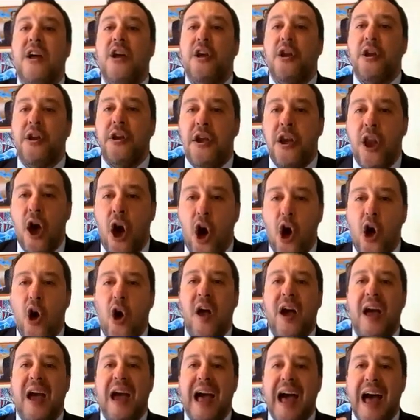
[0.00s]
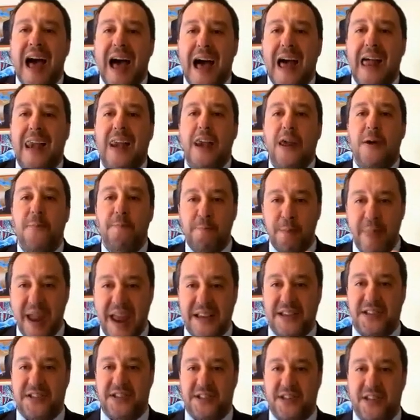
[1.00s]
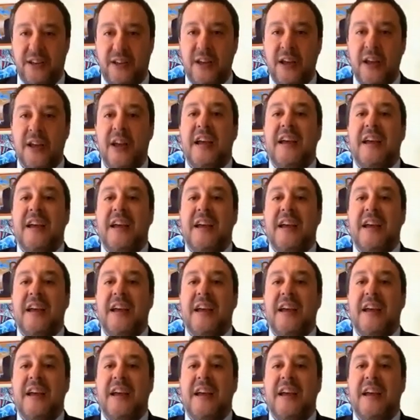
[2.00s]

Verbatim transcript: No al MES.